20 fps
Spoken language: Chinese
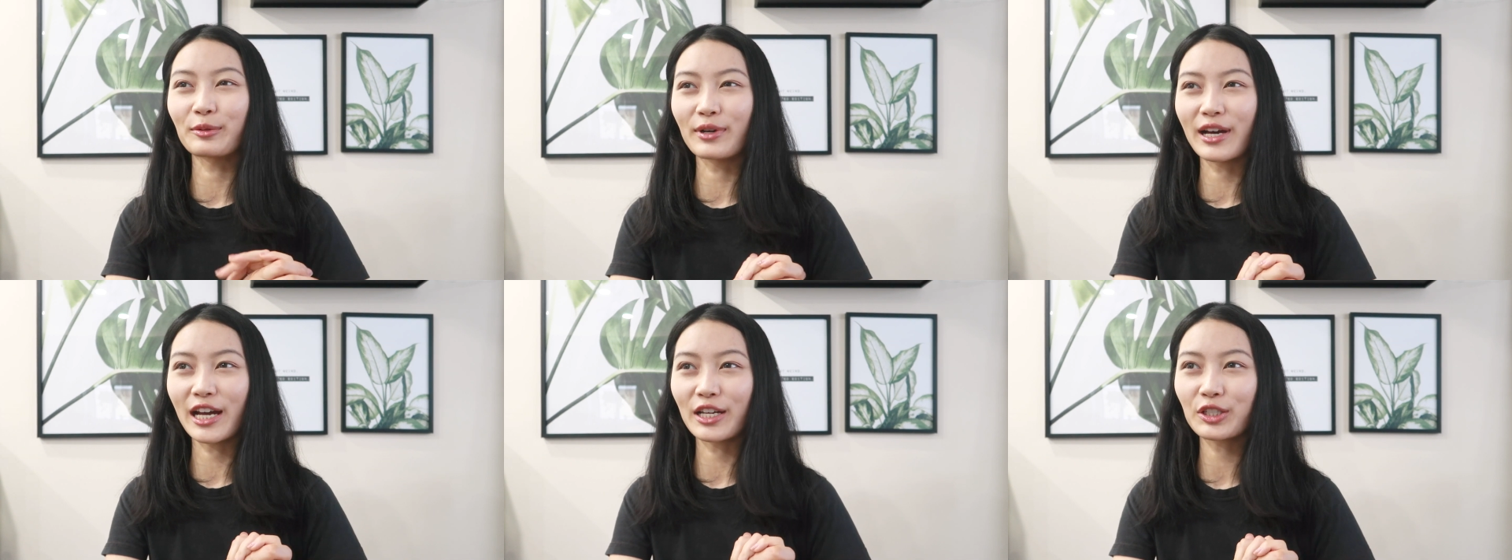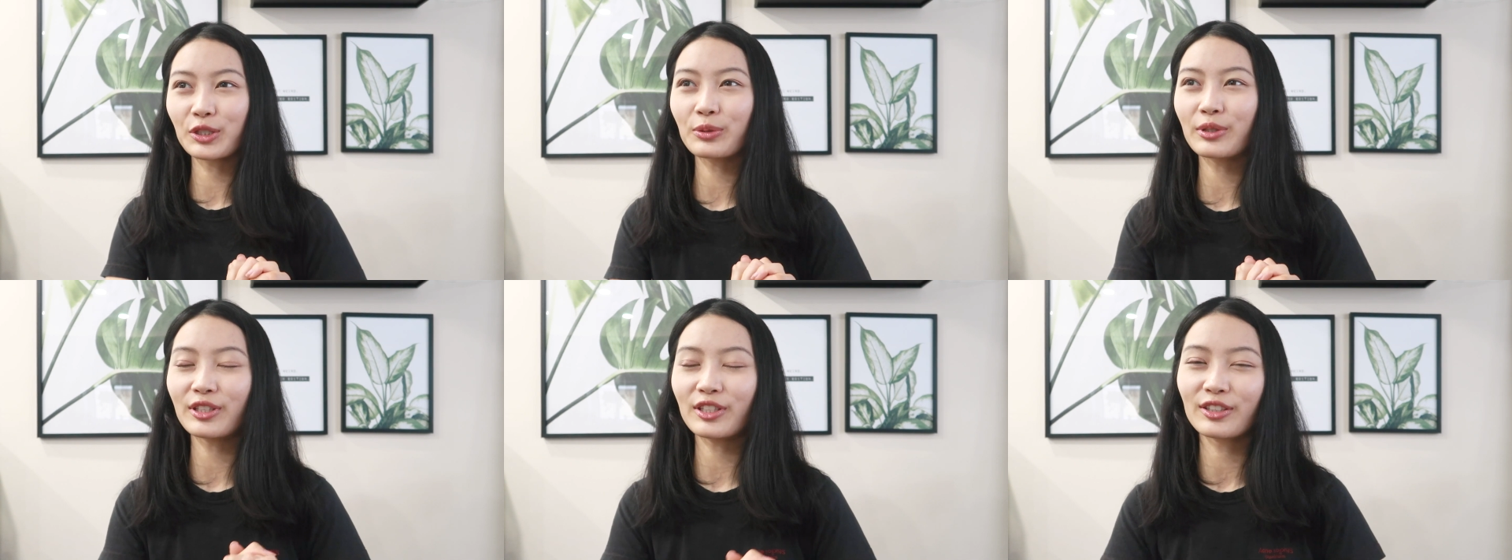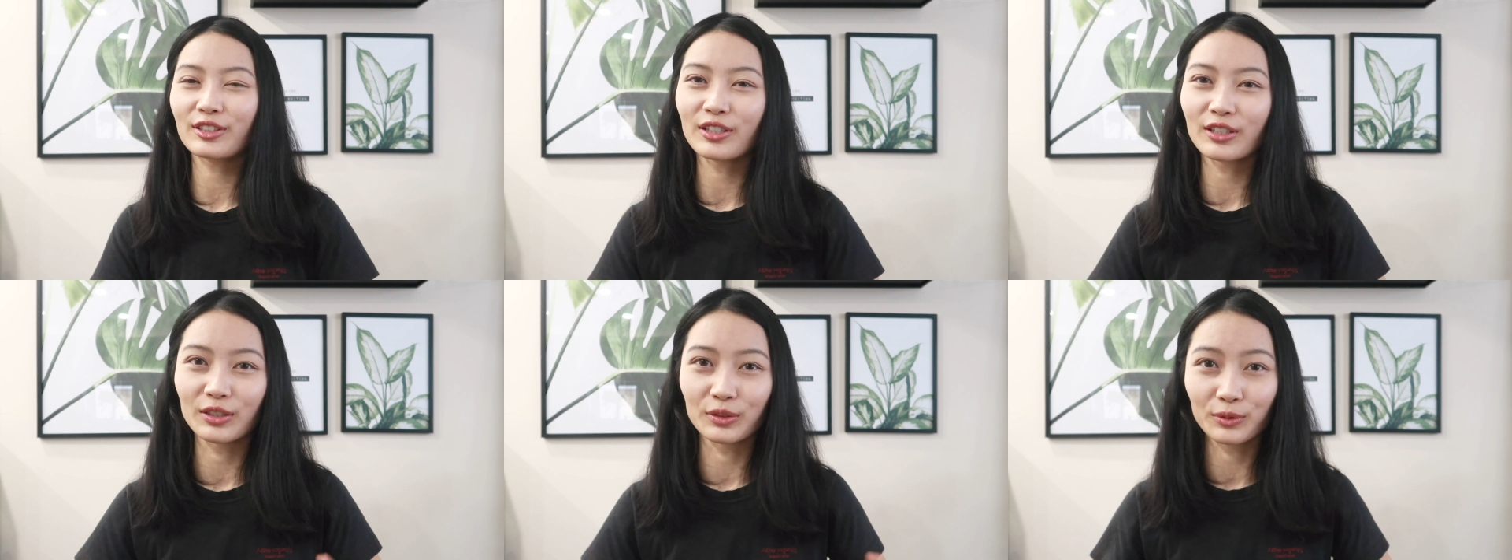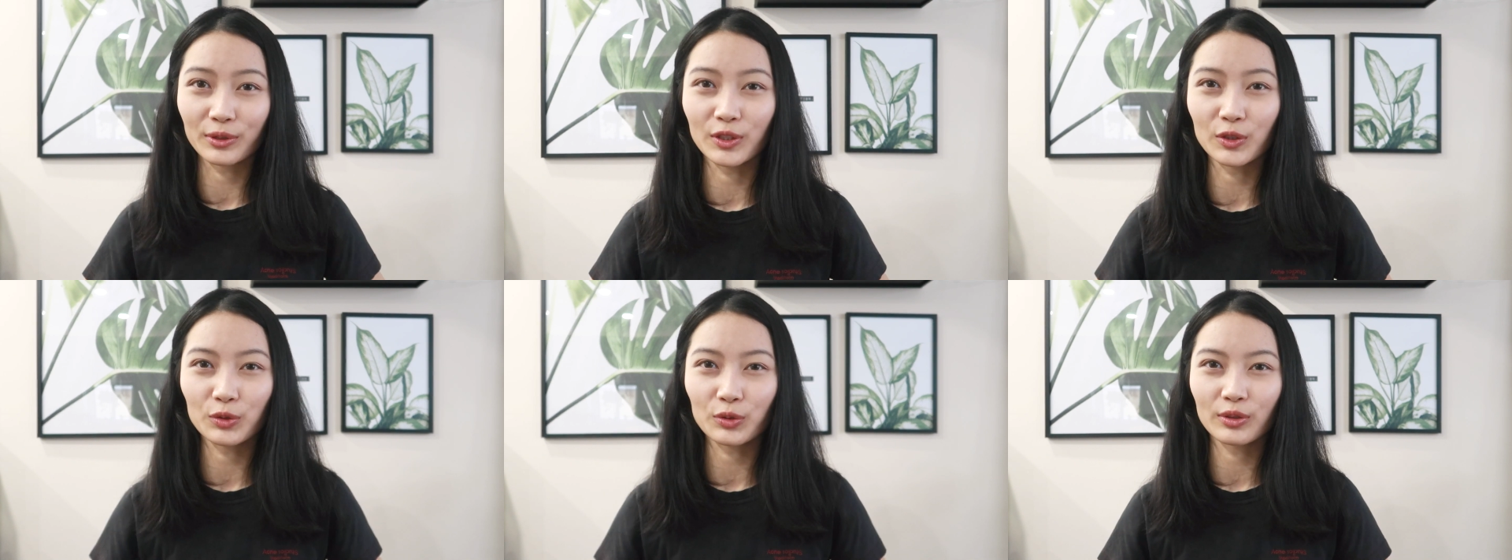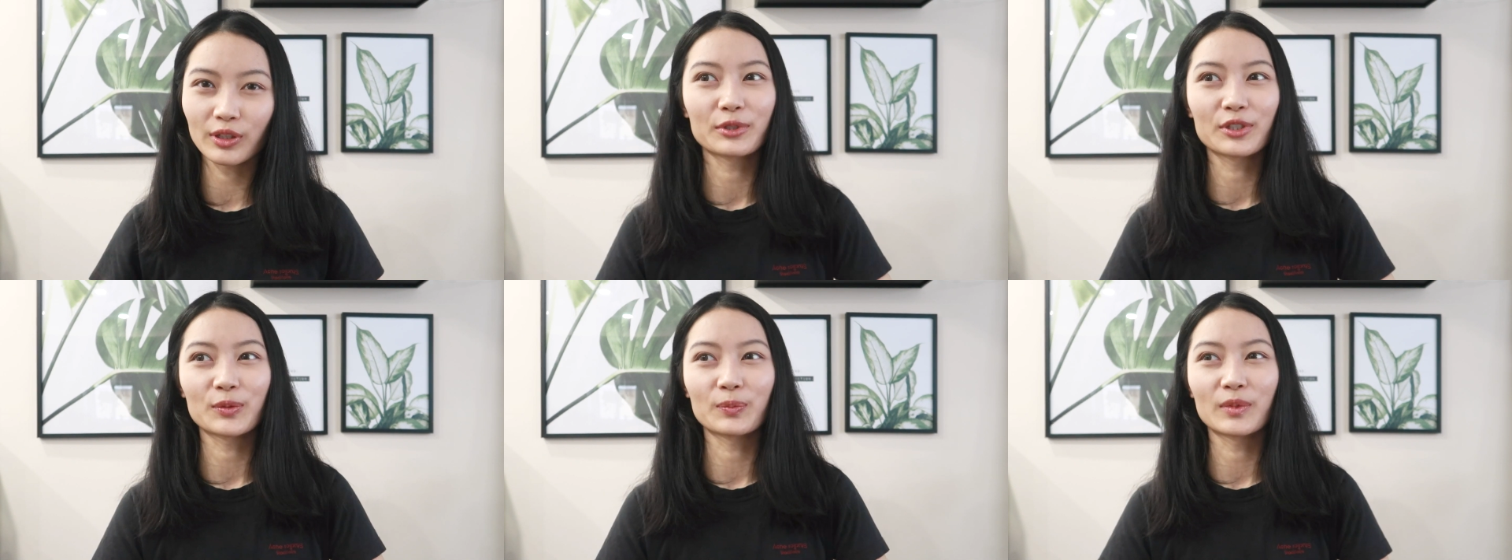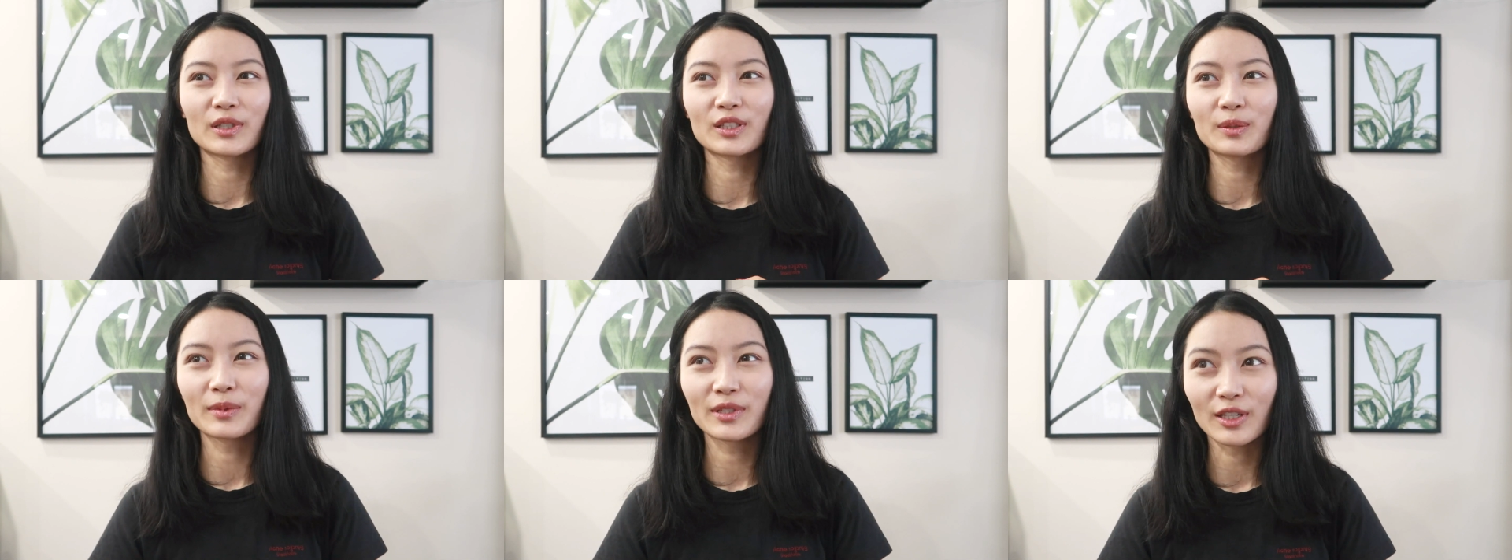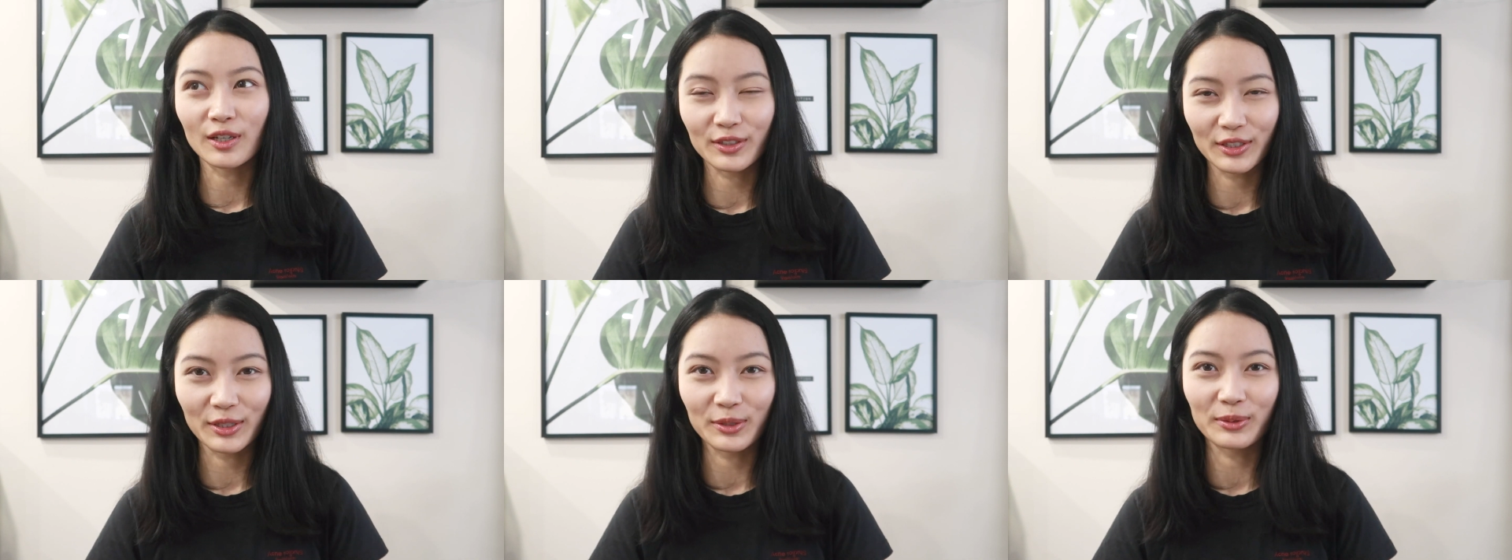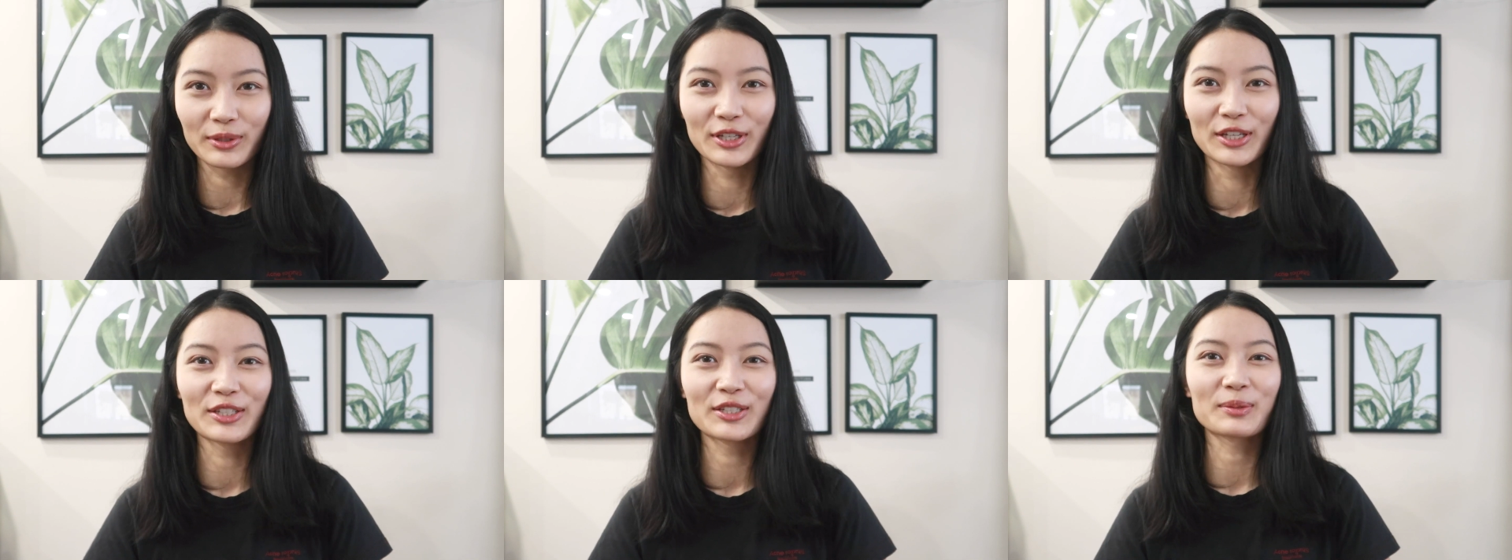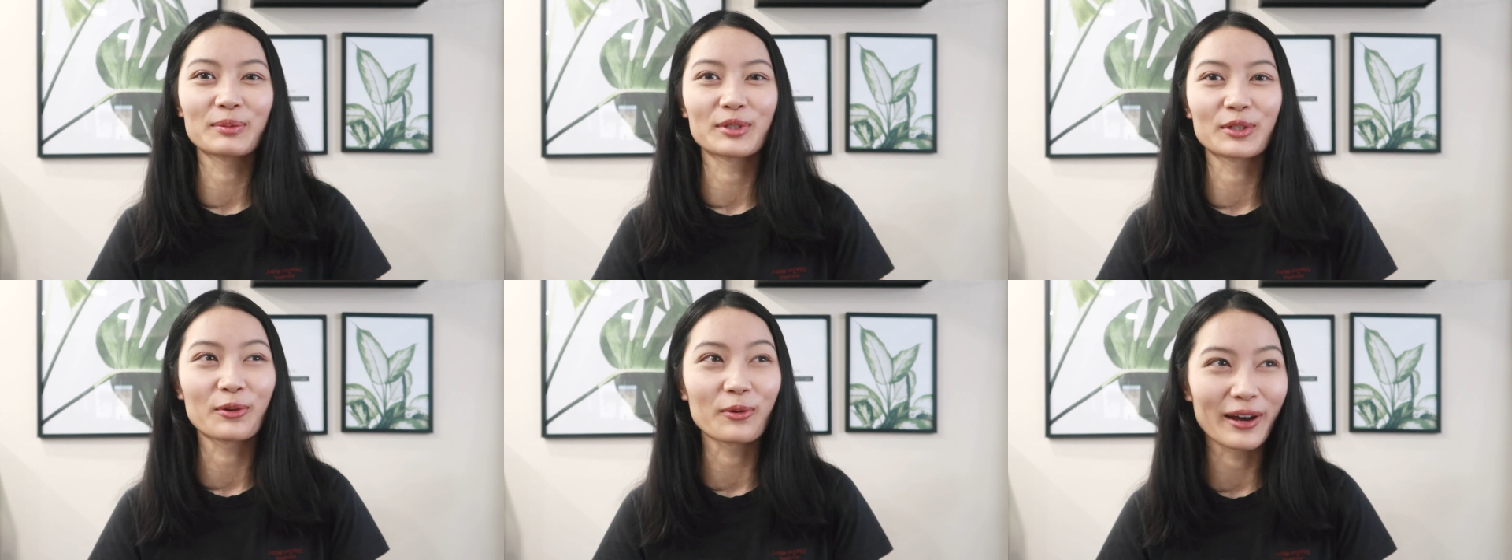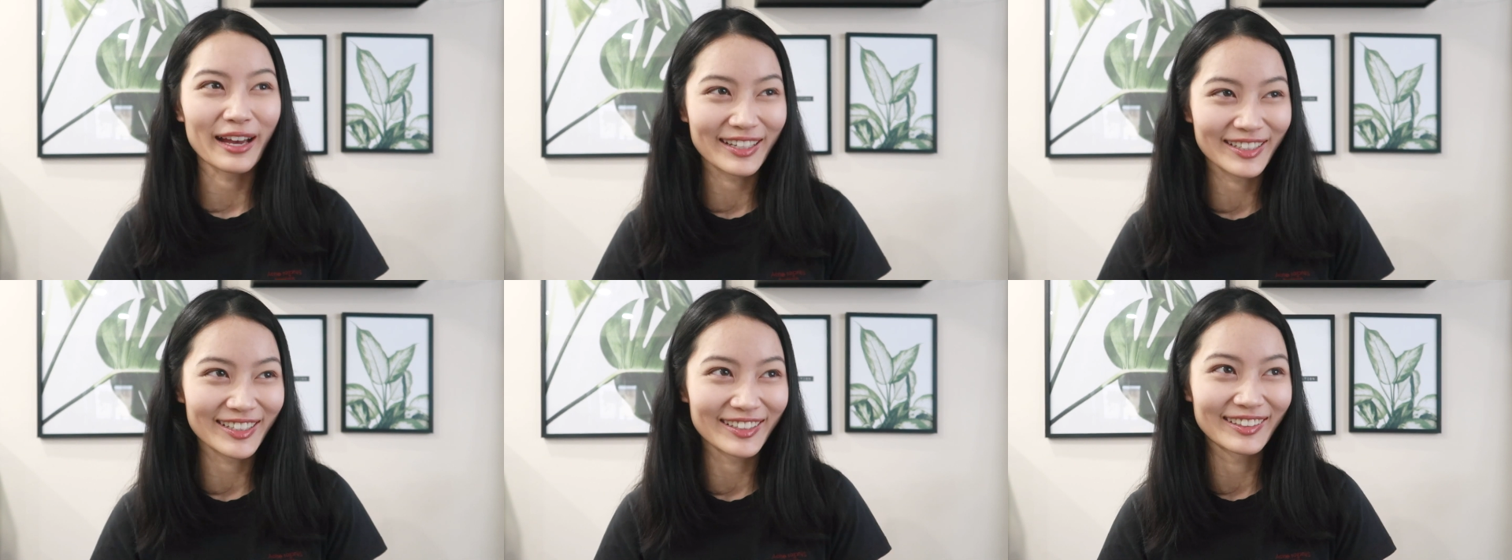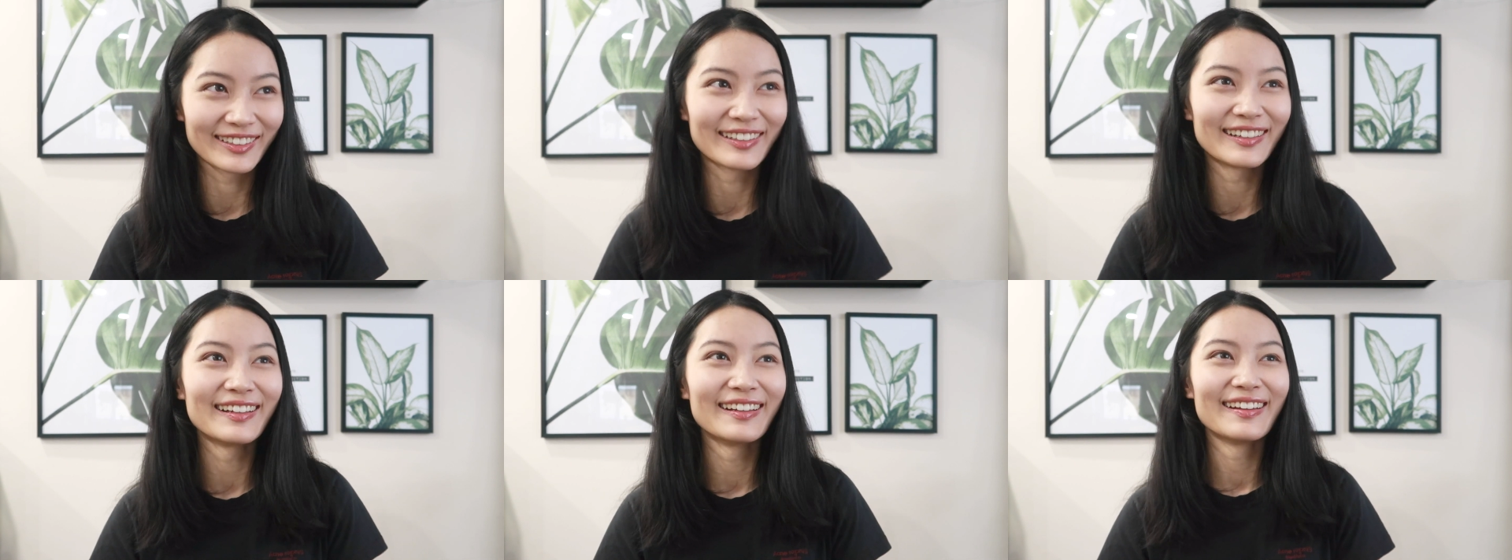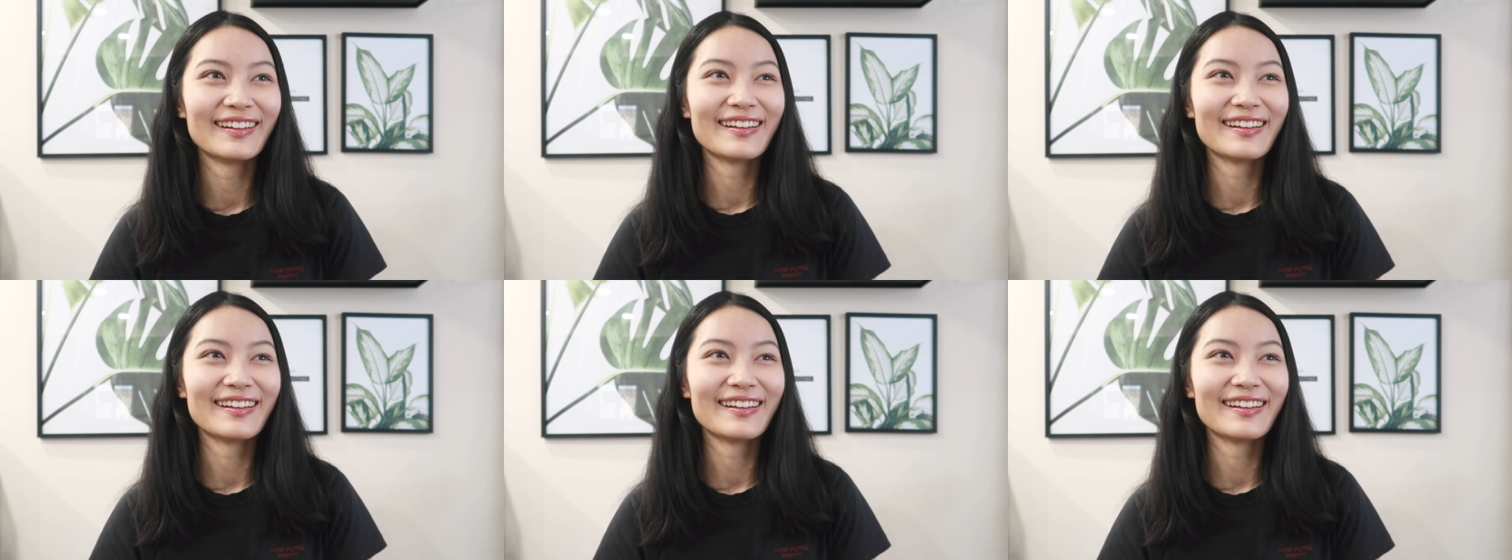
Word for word: 我还是会听到很多人说为什么那么早结婚，是不是怀上了？